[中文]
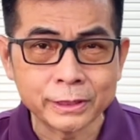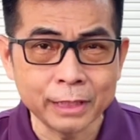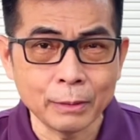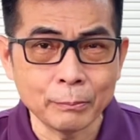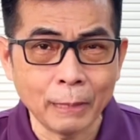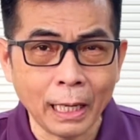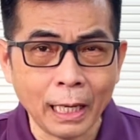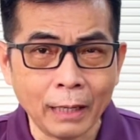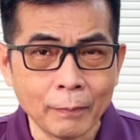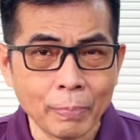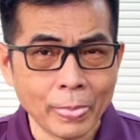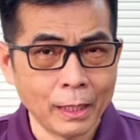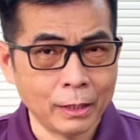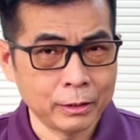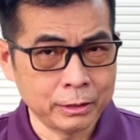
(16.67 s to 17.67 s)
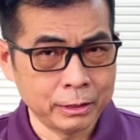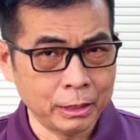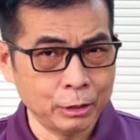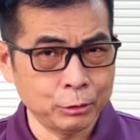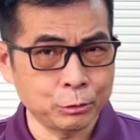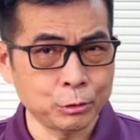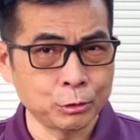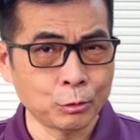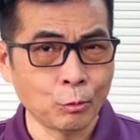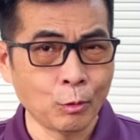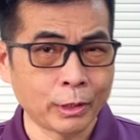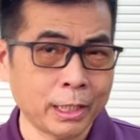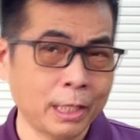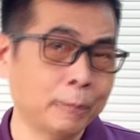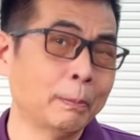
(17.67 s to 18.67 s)
间吗？也许
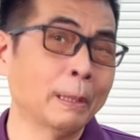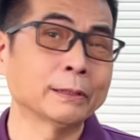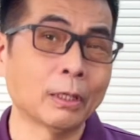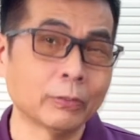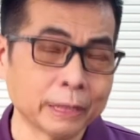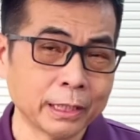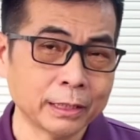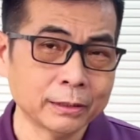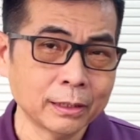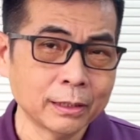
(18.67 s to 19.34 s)
我可以帮到您。